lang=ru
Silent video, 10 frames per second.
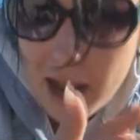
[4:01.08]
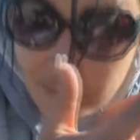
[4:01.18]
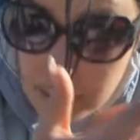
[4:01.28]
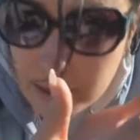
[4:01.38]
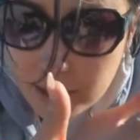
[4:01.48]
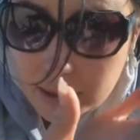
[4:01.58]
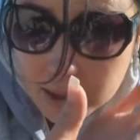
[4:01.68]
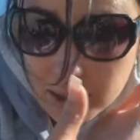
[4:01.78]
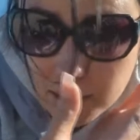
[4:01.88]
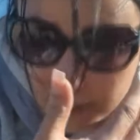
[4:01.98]

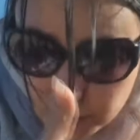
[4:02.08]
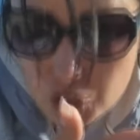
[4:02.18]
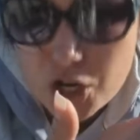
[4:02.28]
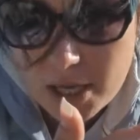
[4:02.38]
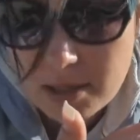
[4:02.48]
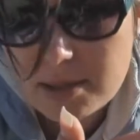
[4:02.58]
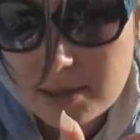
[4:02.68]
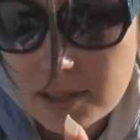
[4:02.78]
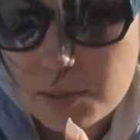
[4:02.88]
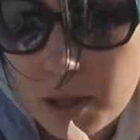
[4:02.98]
правильных отношений с
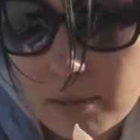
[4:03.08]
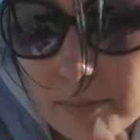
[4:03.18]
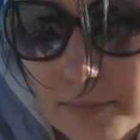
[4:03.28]
детьми.